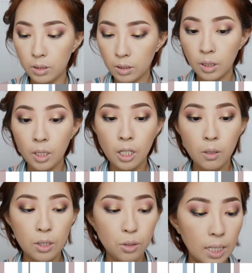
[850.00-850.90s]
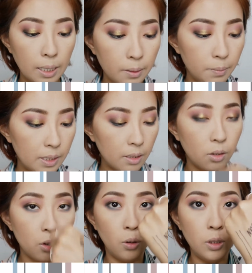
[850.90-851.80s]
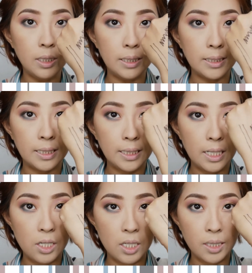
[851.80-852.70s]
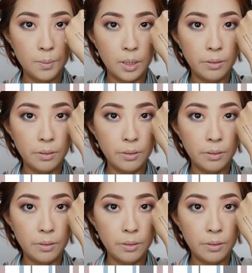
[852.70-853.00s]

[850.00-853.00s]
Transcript: 色画出来比较的柔和，显得眼神也比